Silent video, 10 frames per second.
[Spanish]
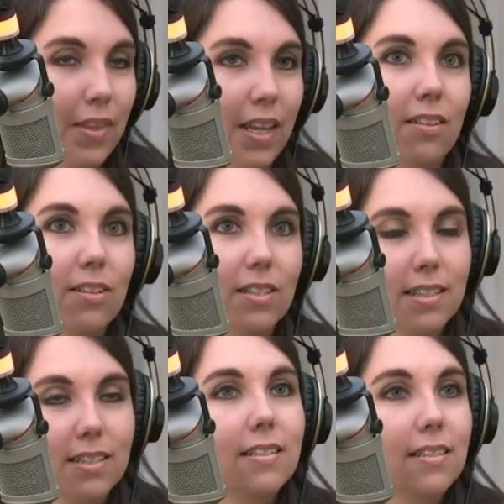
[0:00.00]

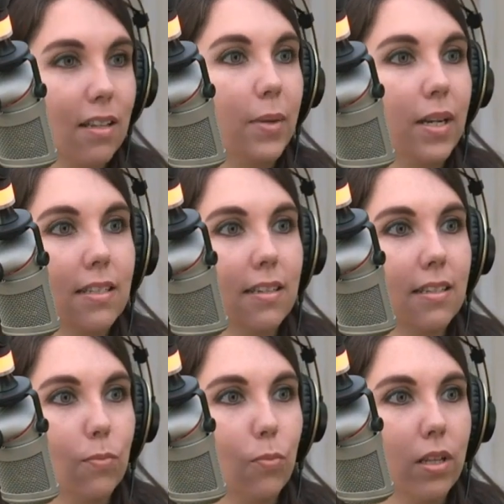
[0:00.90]
Entonces, esto también es,
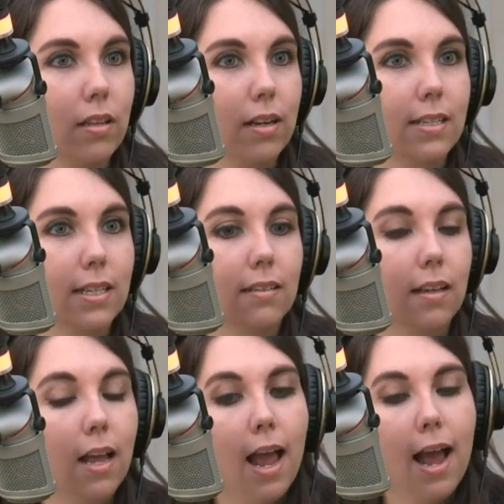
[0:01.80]
es muy
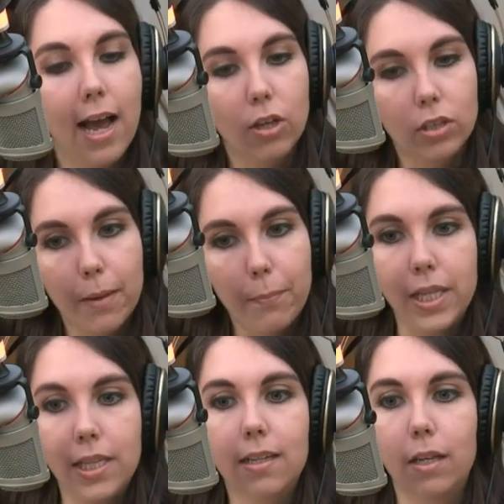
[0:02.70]
interesante. Hay otra
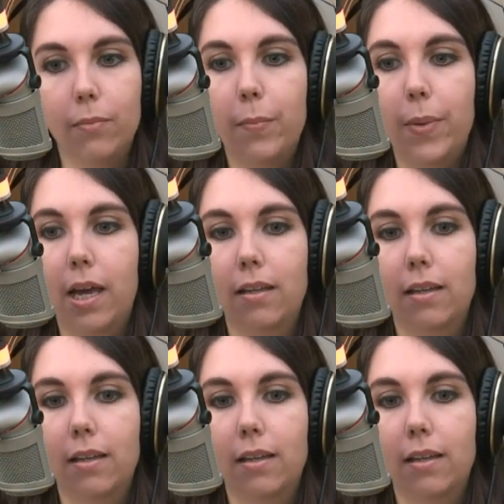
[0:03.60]
pinta también pequeña